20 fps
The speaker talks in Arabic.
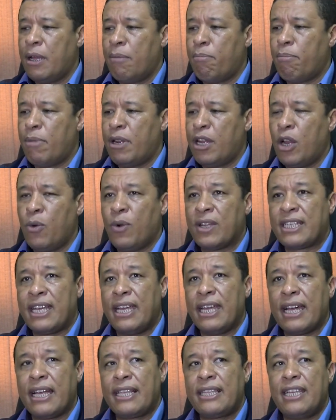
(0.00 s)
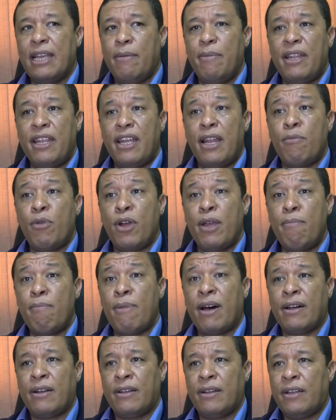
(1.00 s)
من الوثائق التعميريه
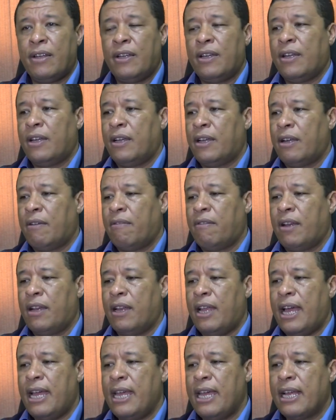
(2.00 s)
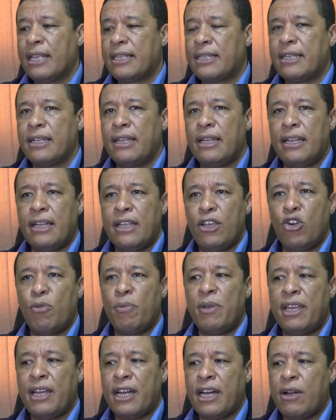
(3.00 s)
المهمه في الحياه
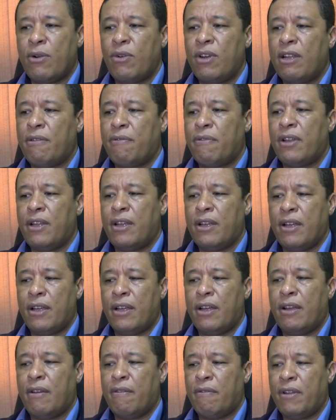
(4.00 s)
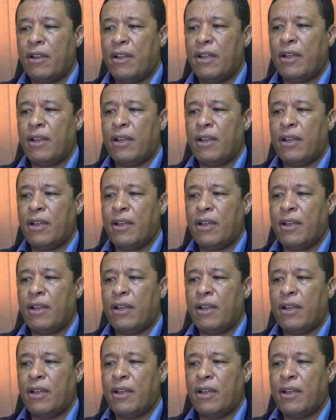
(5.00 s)
اليوميه او في في